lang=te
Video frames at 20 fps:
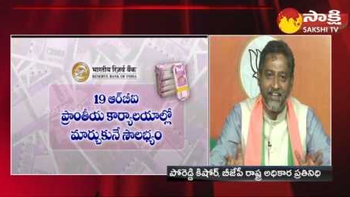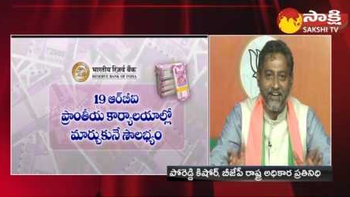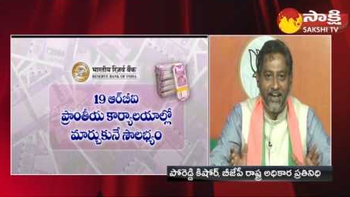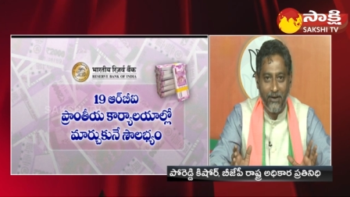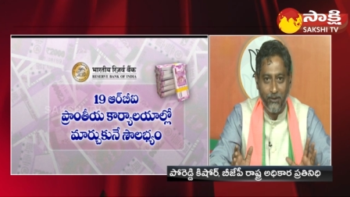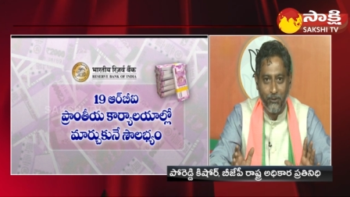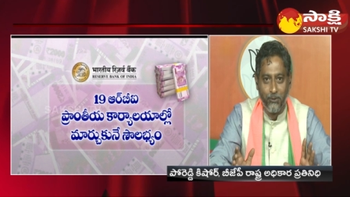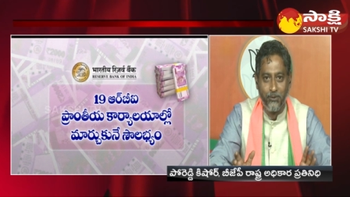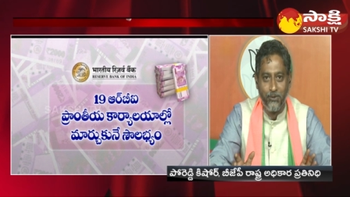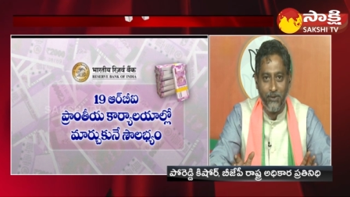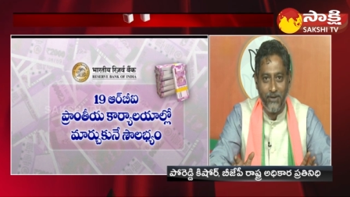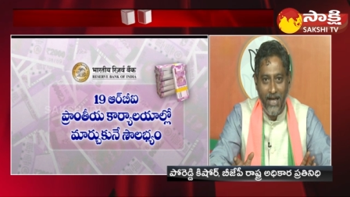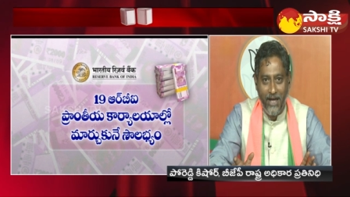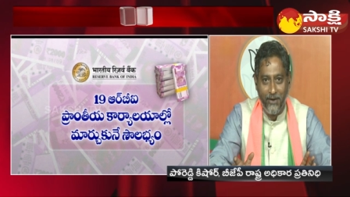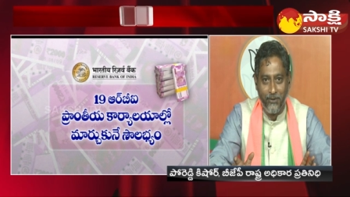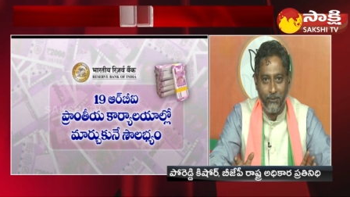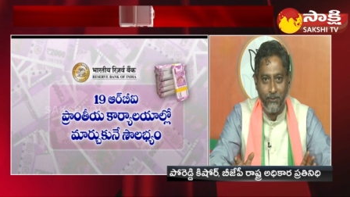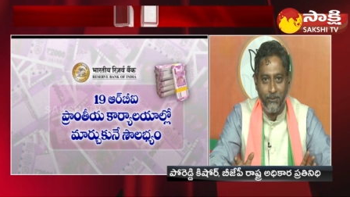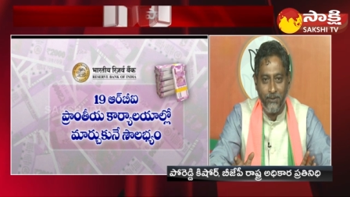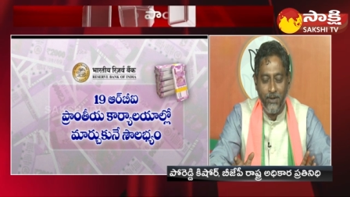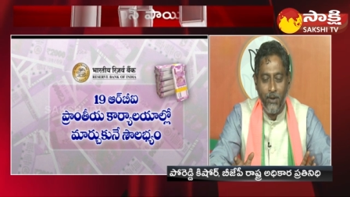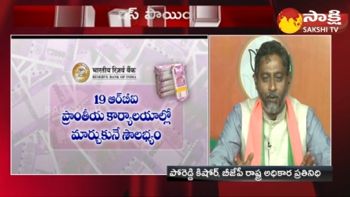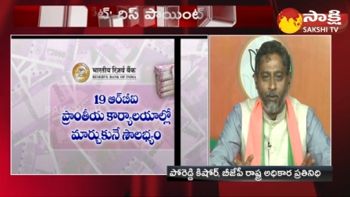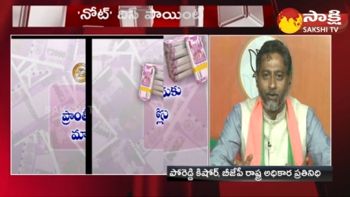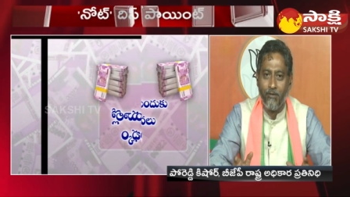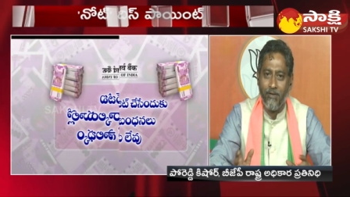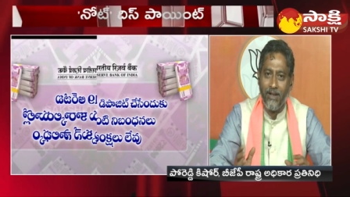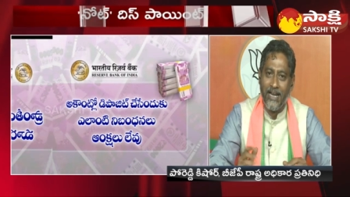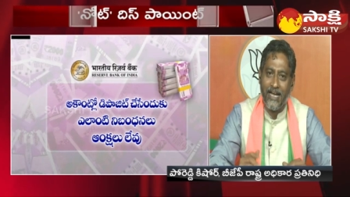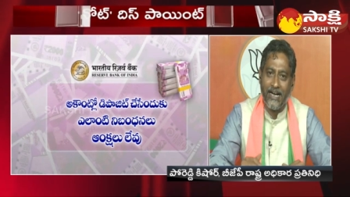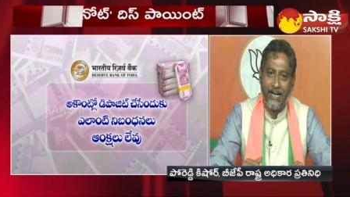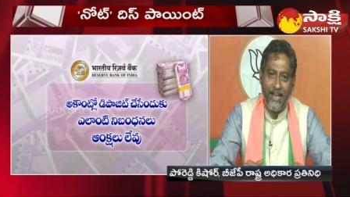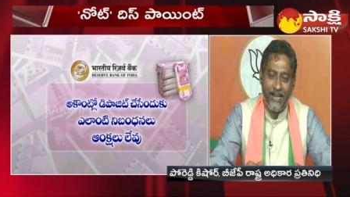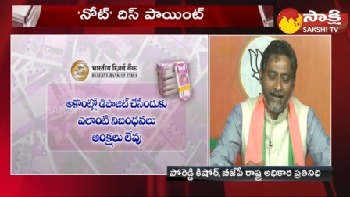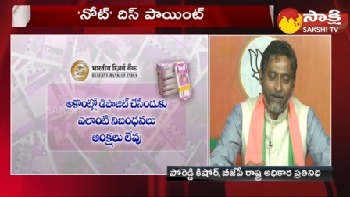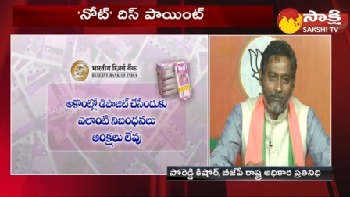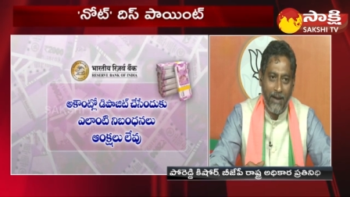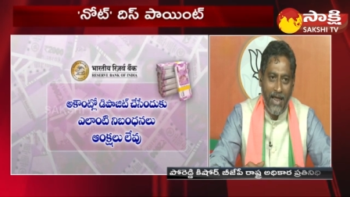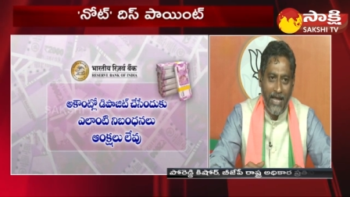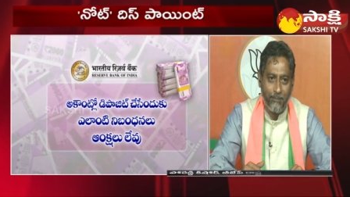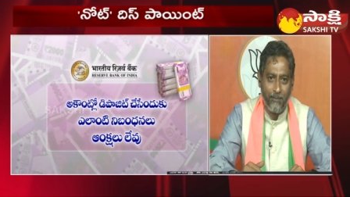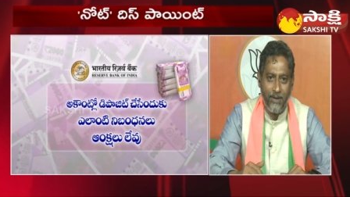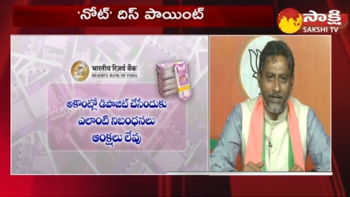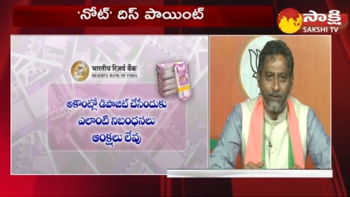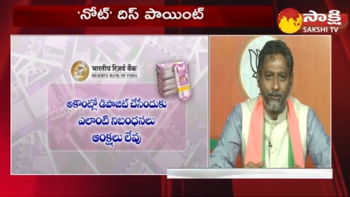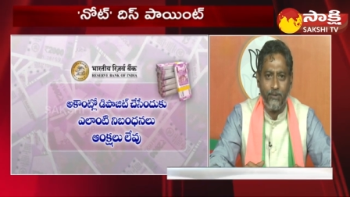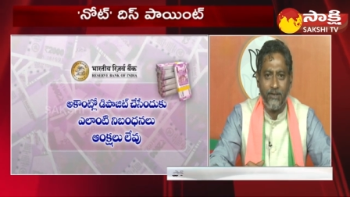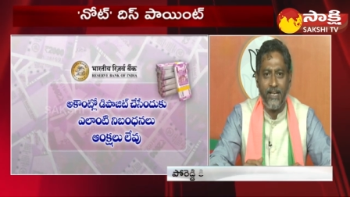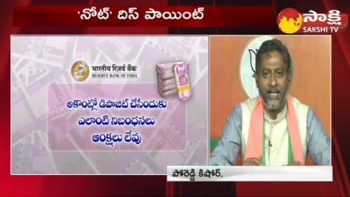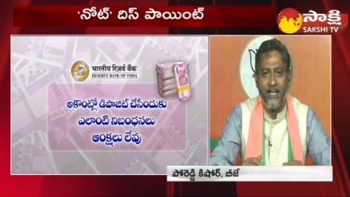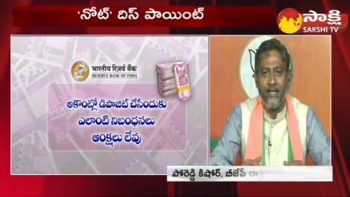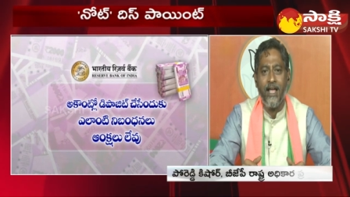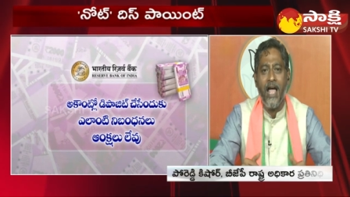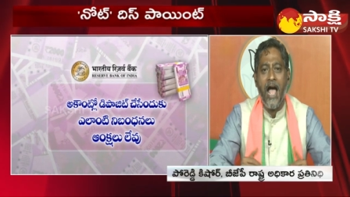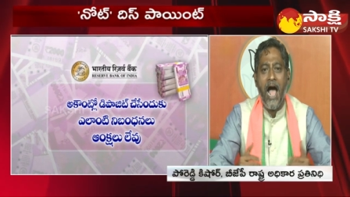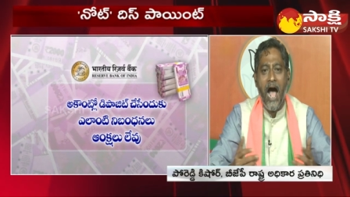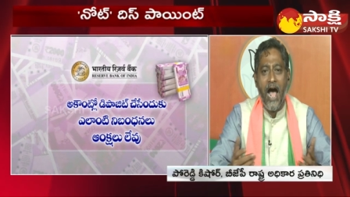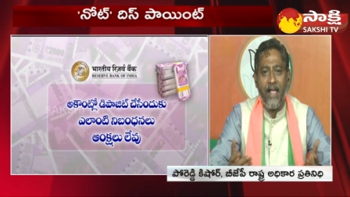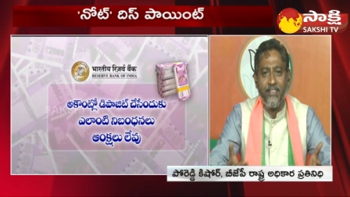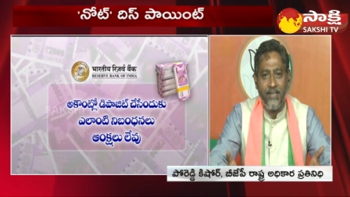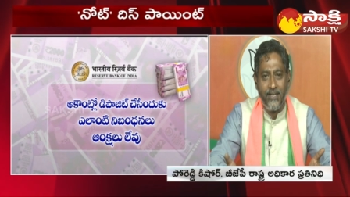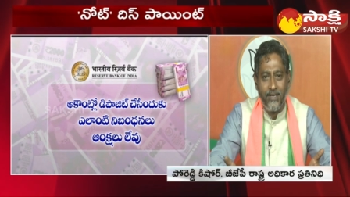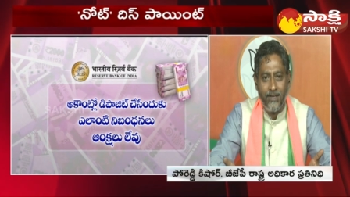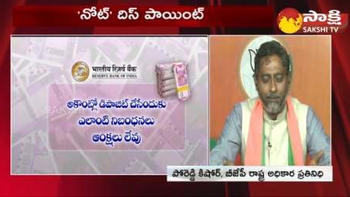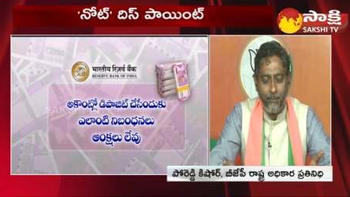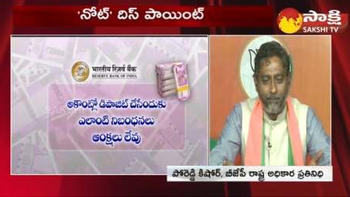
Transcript: నేను అనుకుంటున్నాను ఒకవేళ ఎక్కడైనా బ్లాక్ మనీ ఉంటే అది